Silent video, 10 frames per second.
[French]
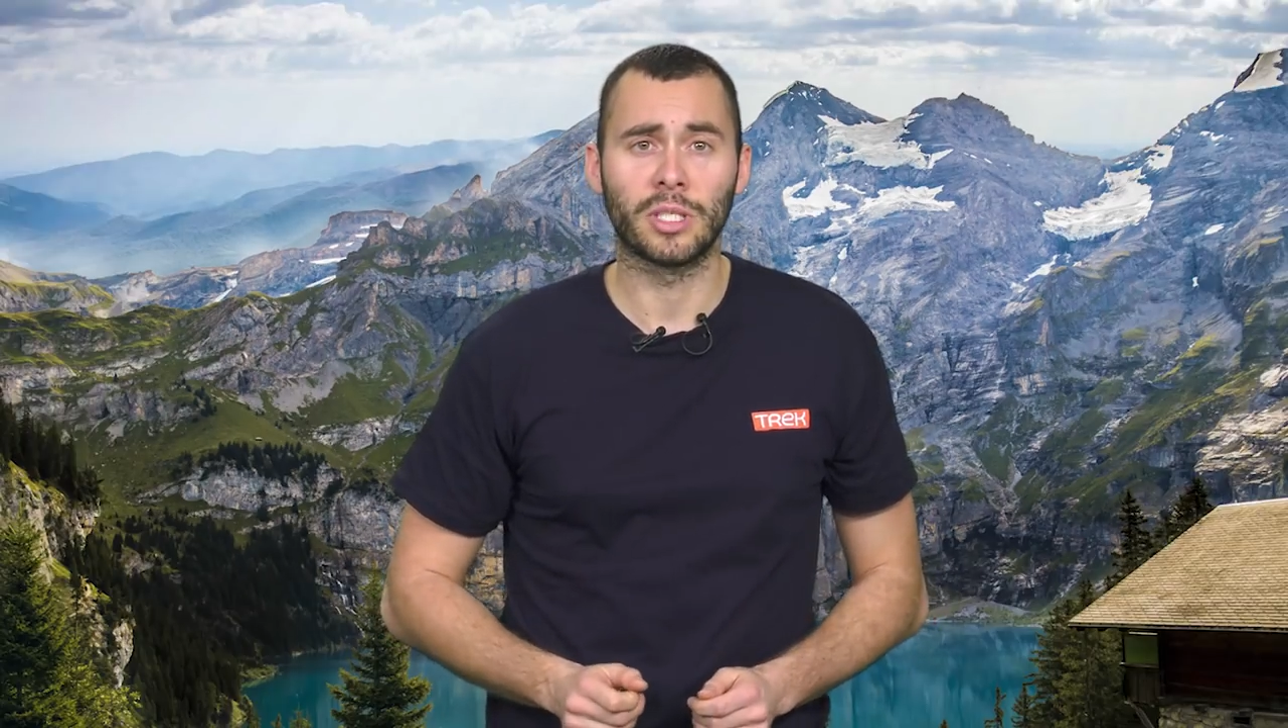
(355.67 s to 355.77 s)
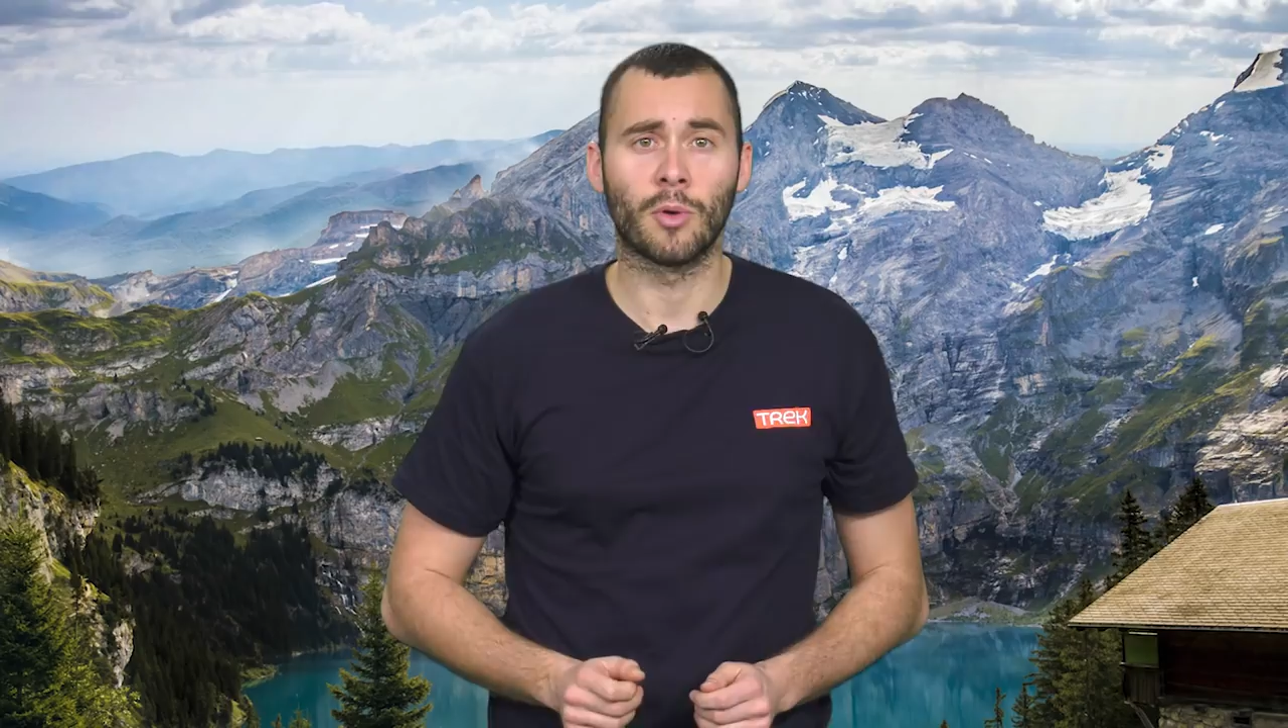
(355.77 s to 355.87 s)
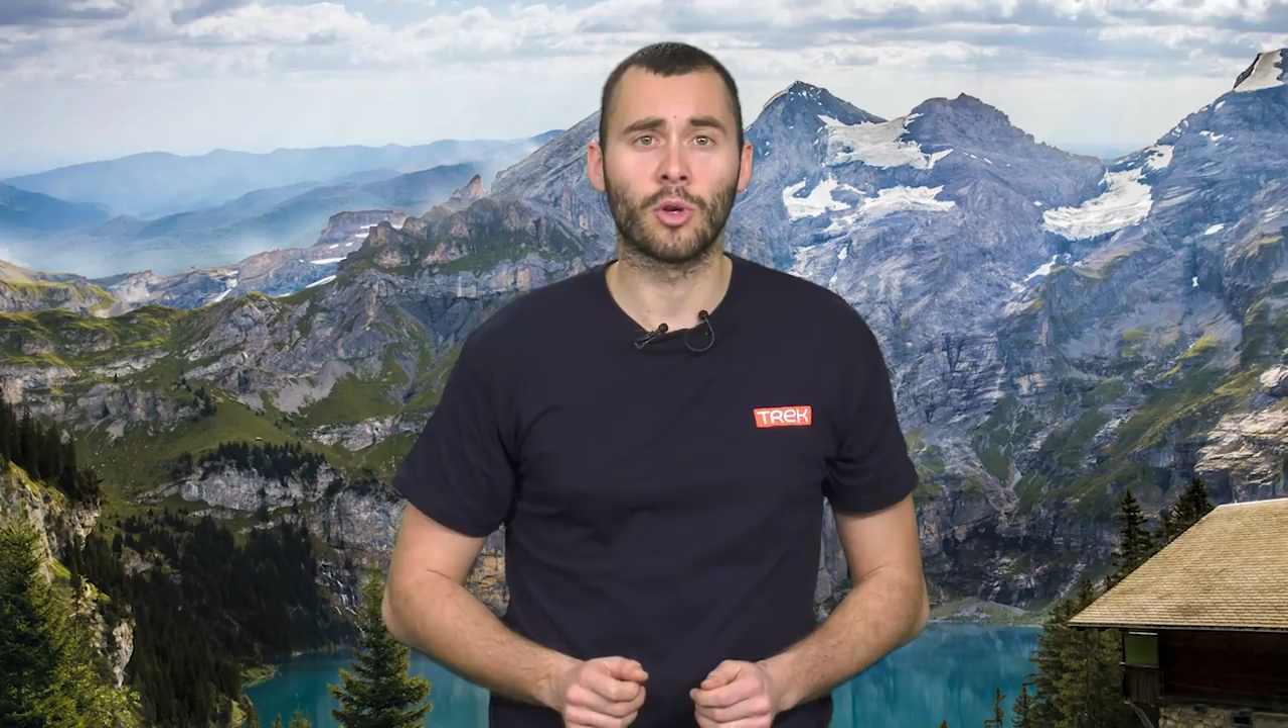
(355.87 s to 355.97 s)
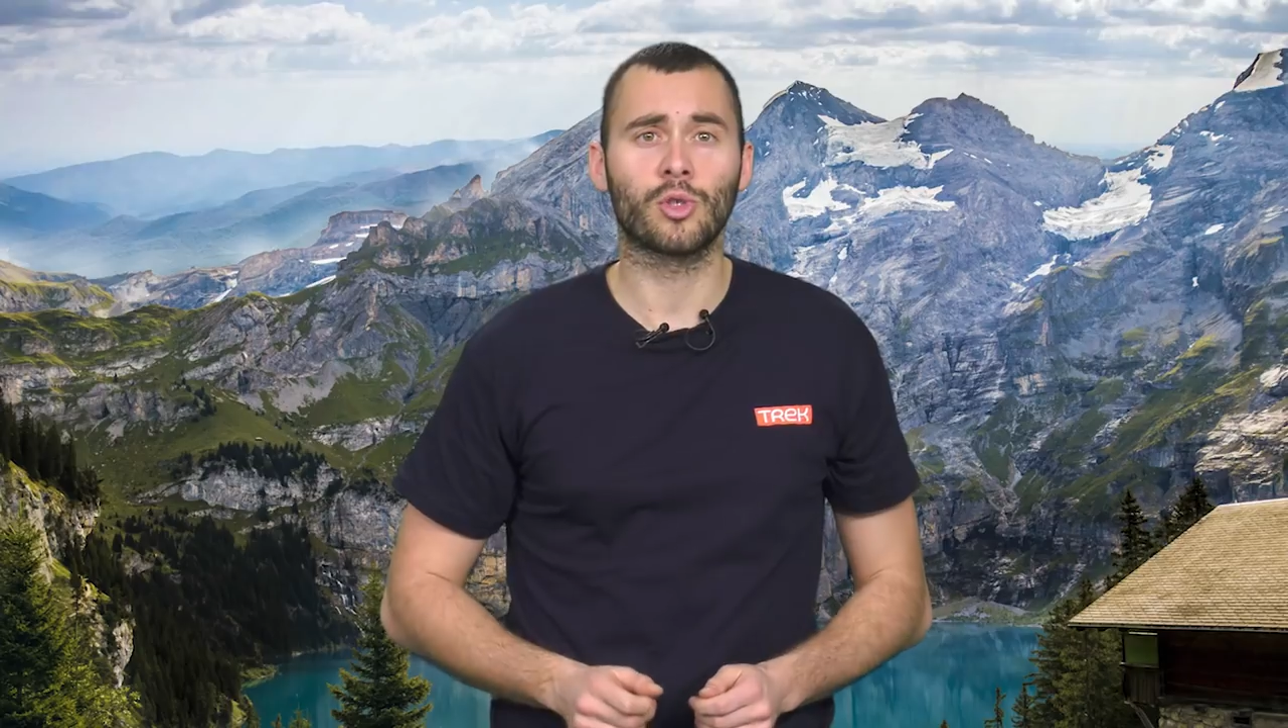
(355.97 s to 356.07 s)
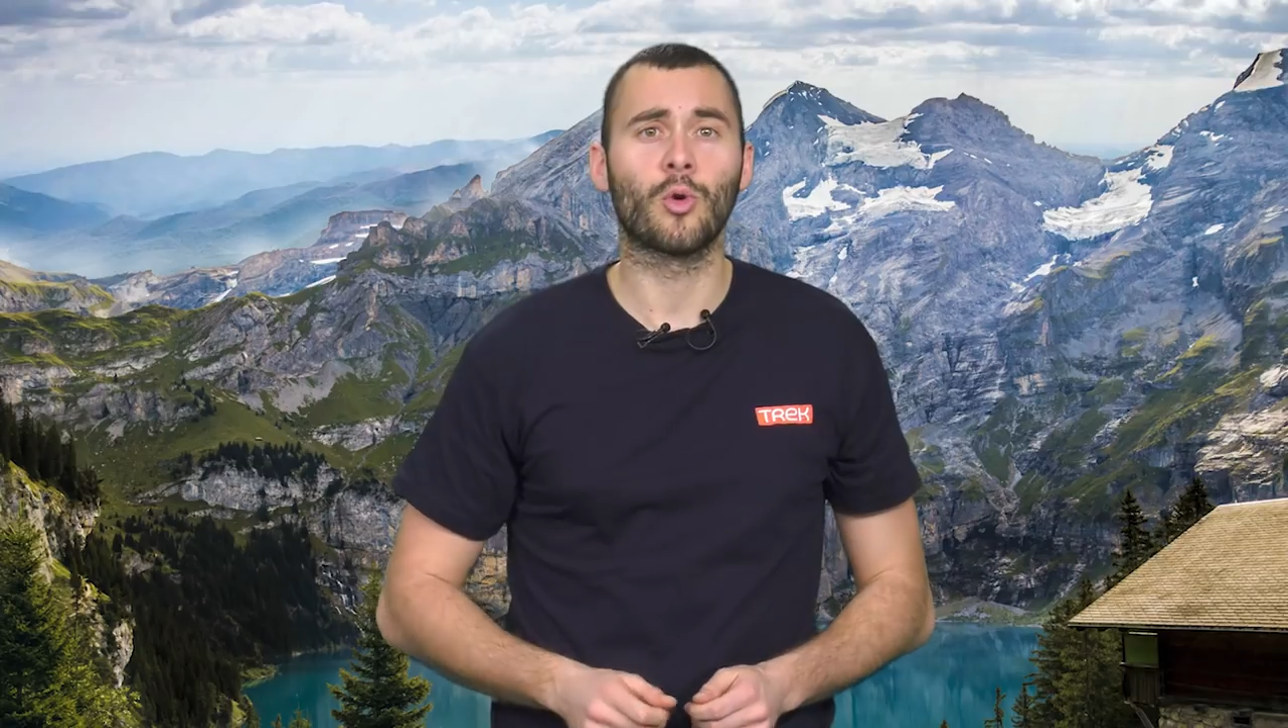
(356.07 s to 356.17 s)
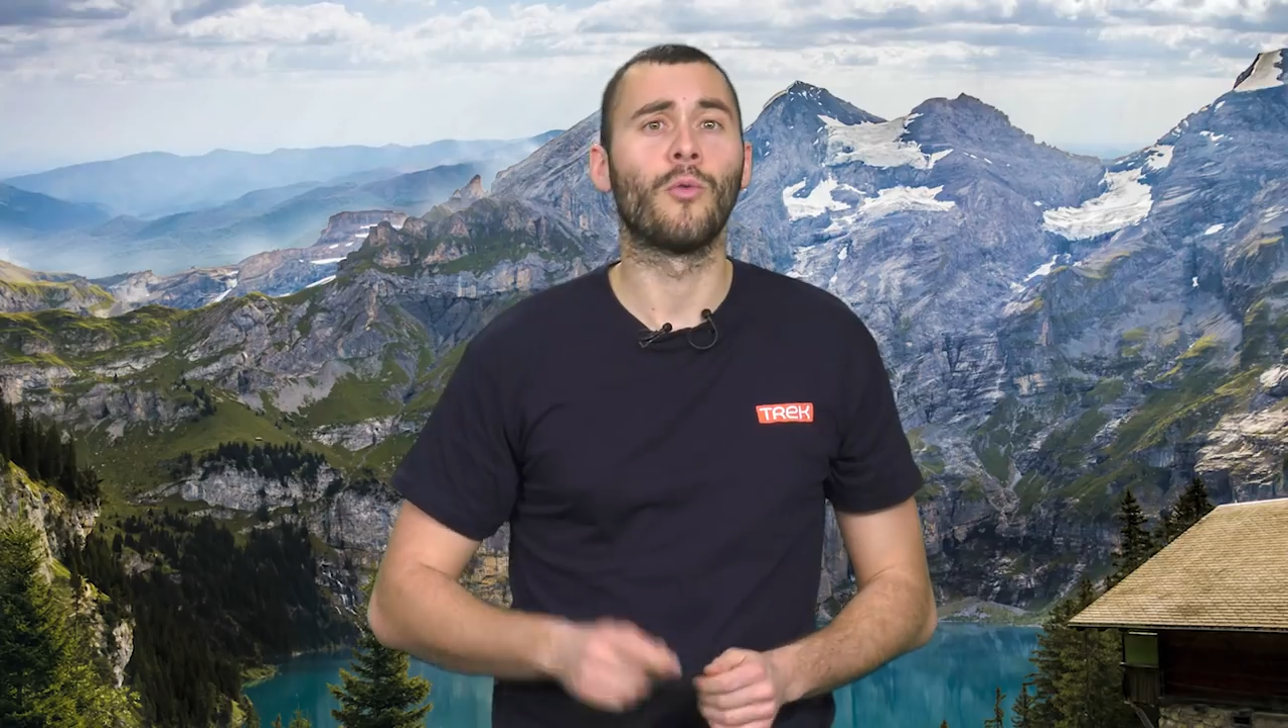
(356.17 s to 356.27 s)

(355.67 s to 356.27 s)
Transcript: dimanche,